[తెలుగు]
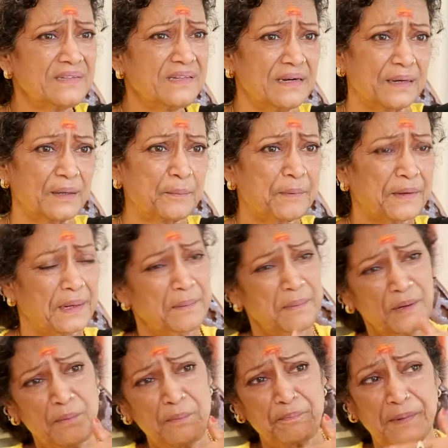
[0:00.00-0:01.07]
వేసండి
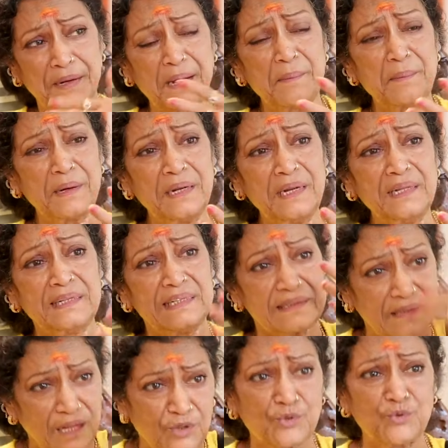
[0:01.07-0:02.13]
ప్రేమ ప్రేమ అనేది
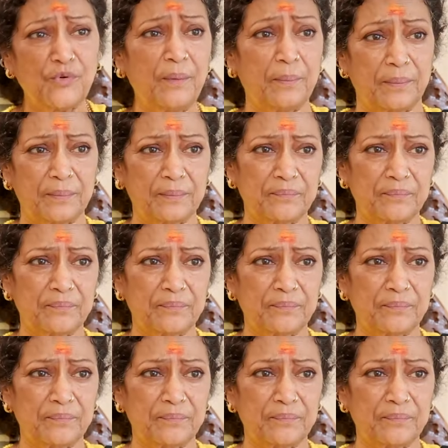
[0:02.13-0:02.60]
తత్వం